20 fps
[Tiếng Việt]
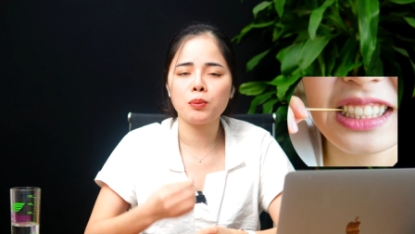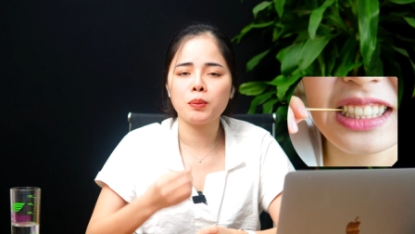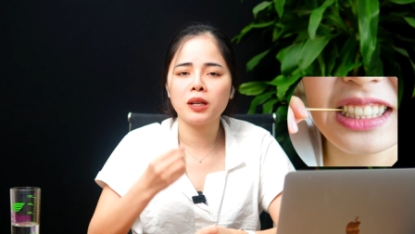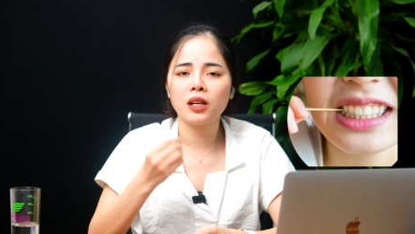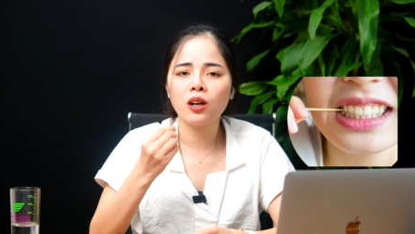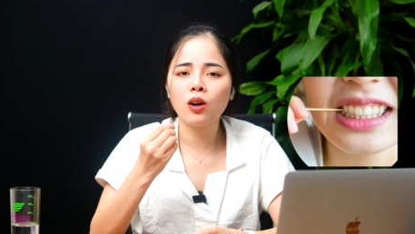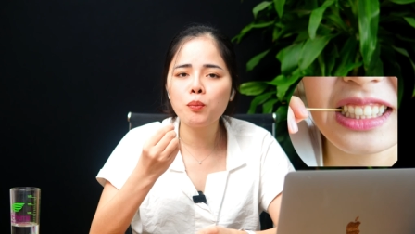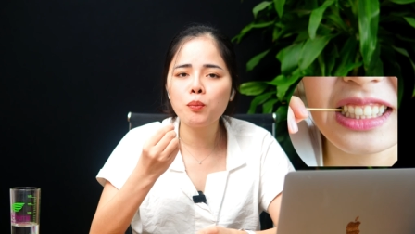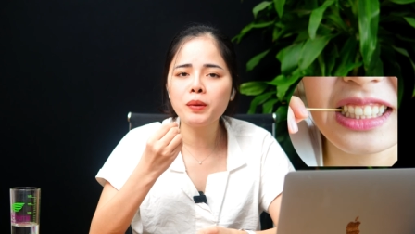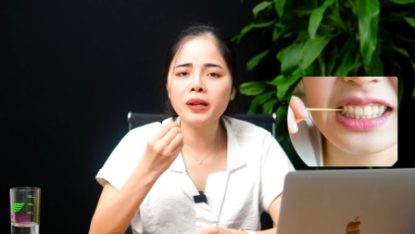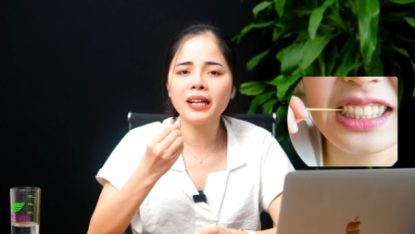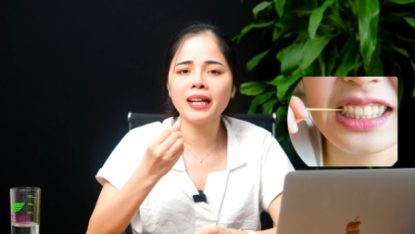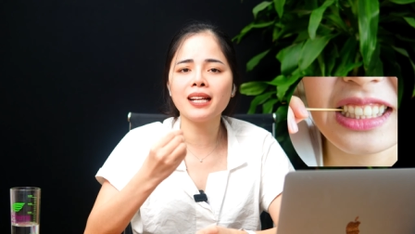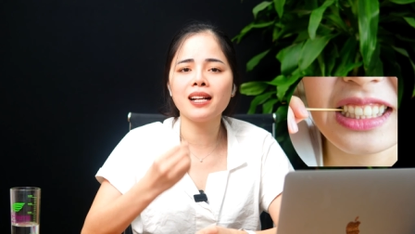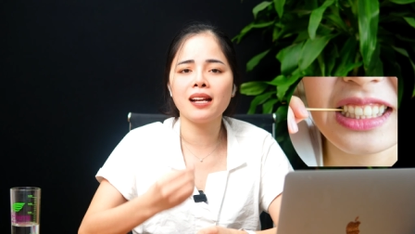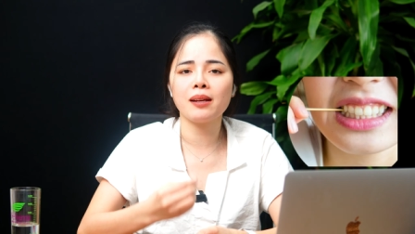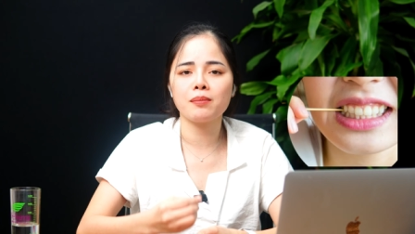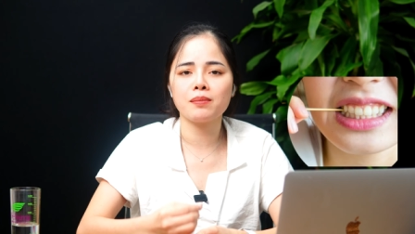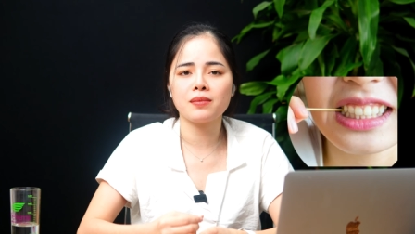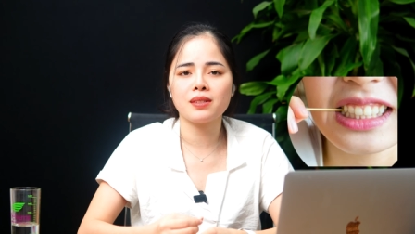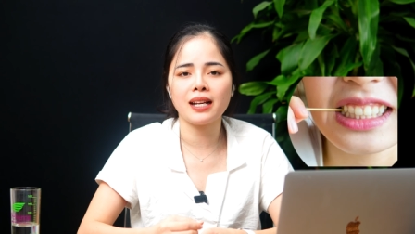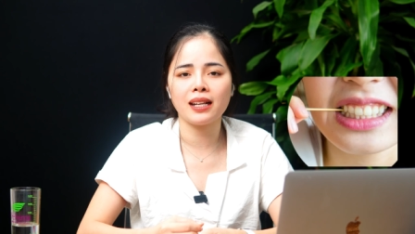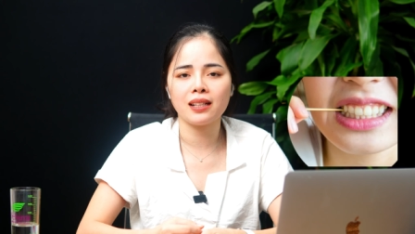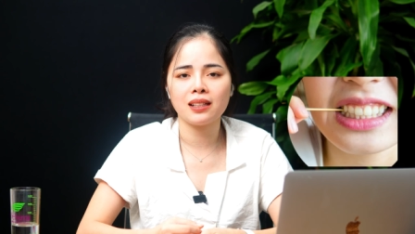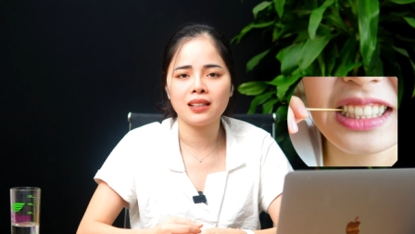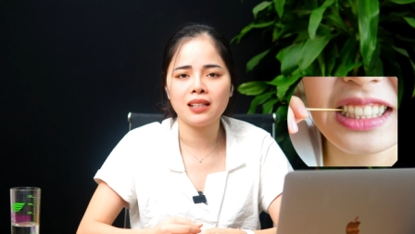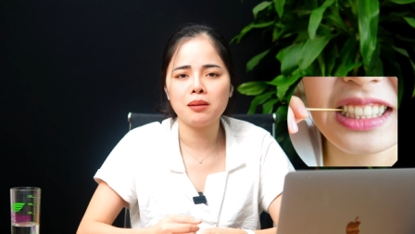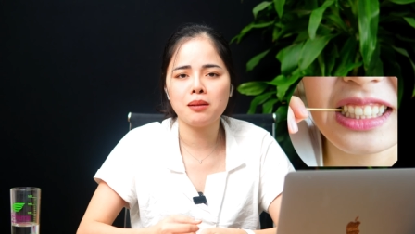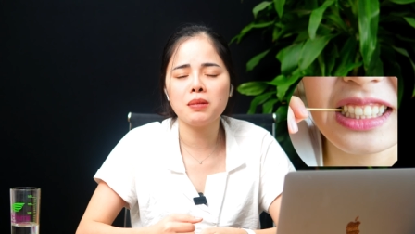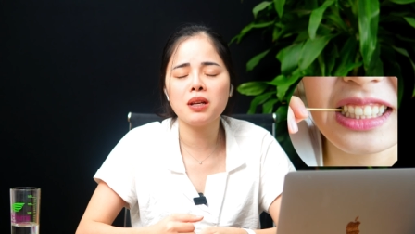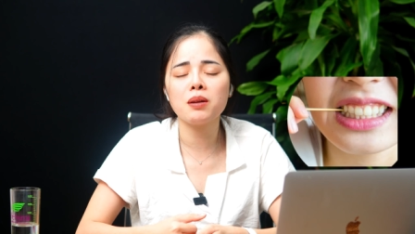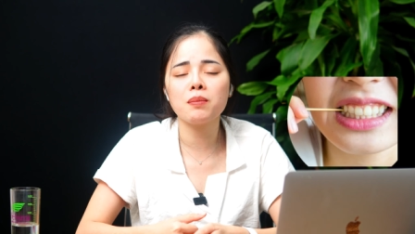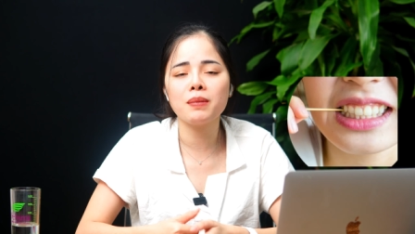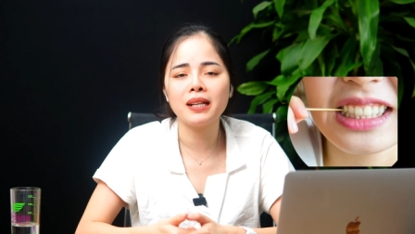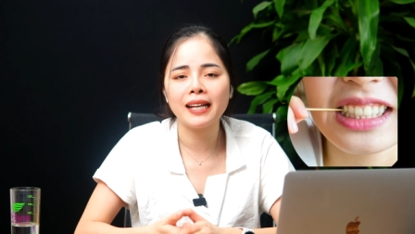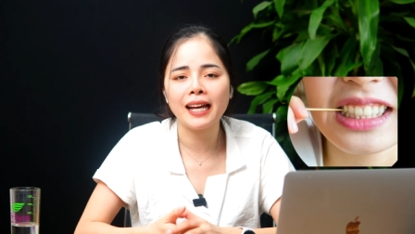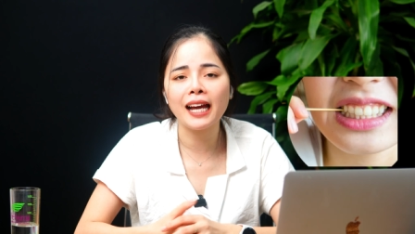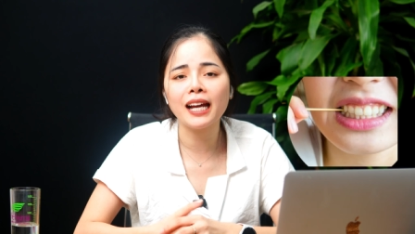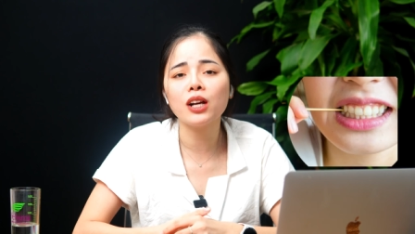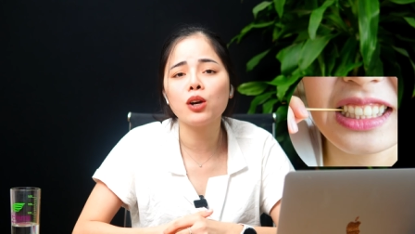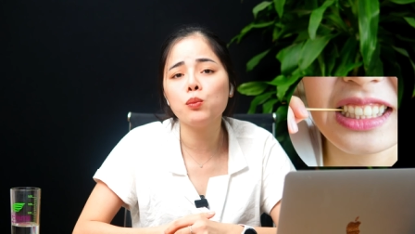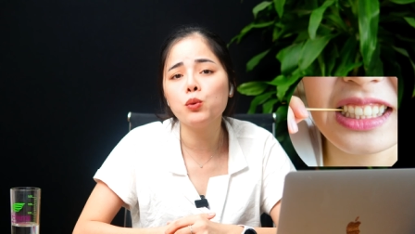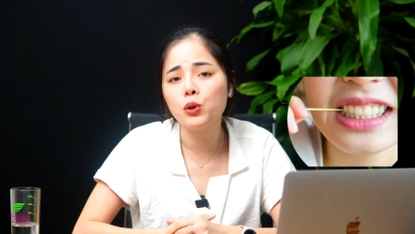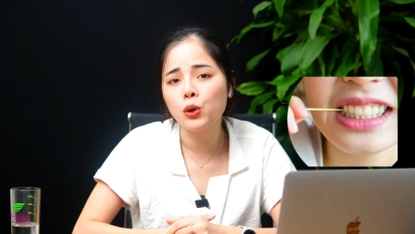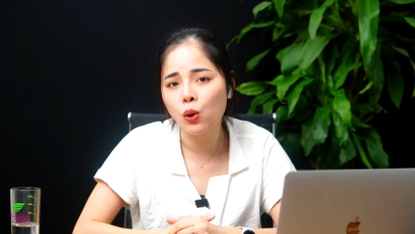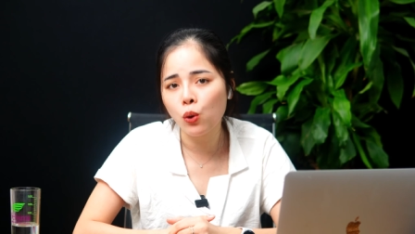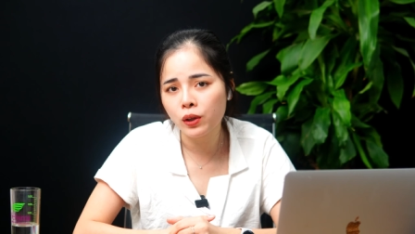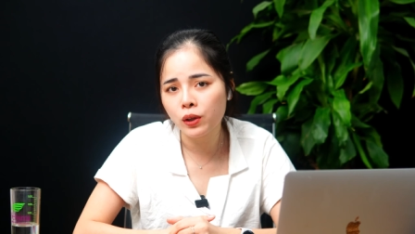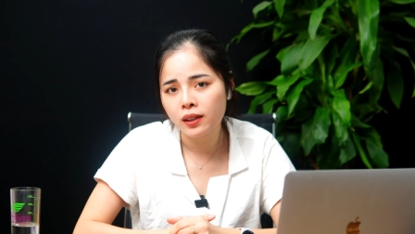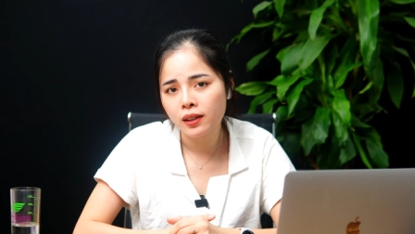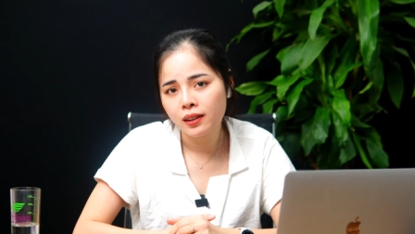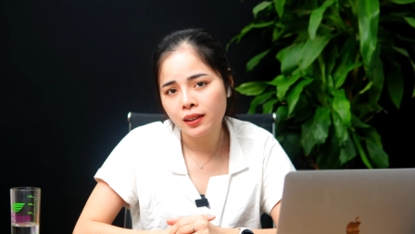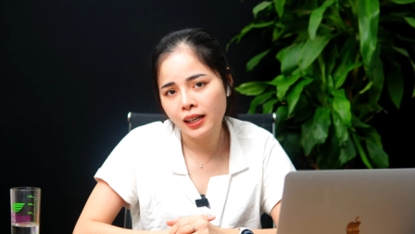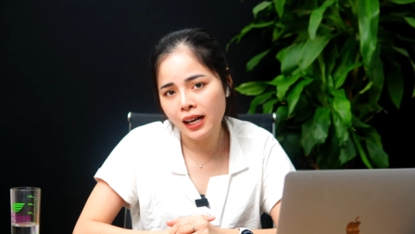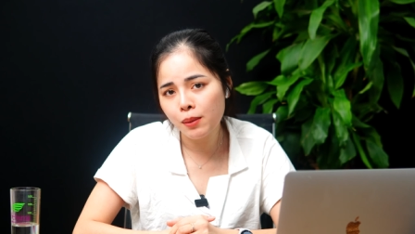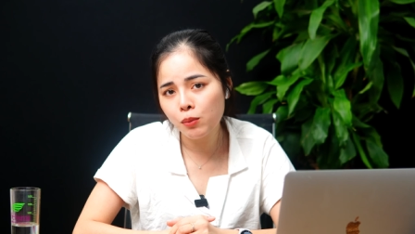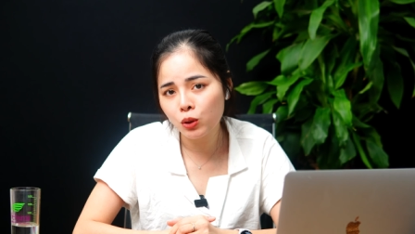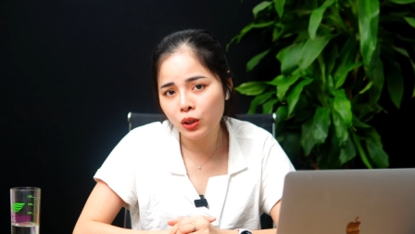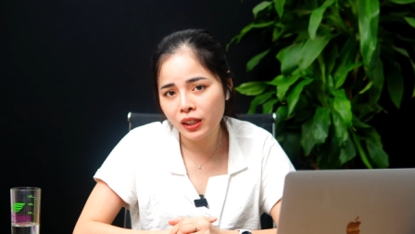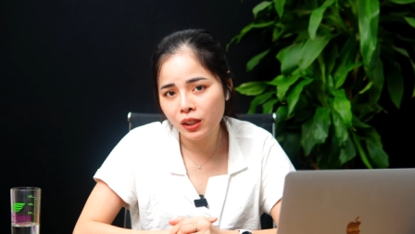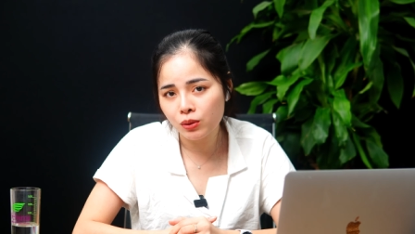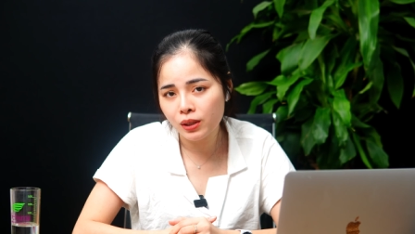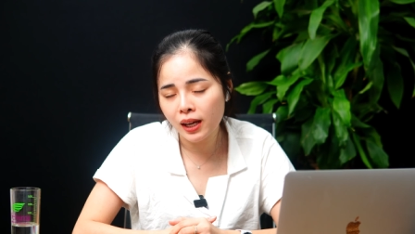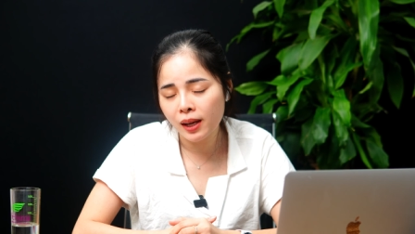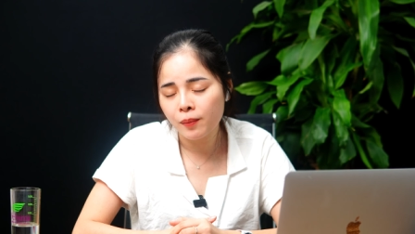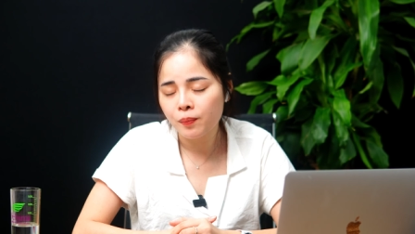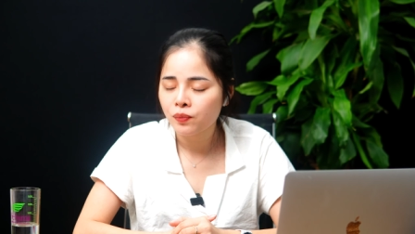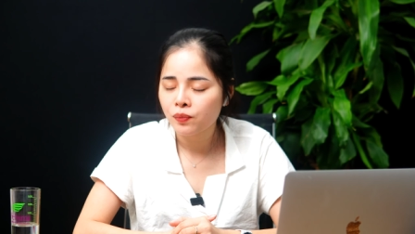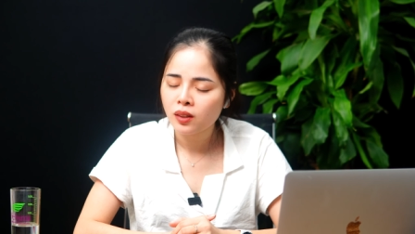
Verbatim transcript: mà mình không biết cách làm sạch nên miệng mình hay có mùi hôi. Đấy là một điều nhá.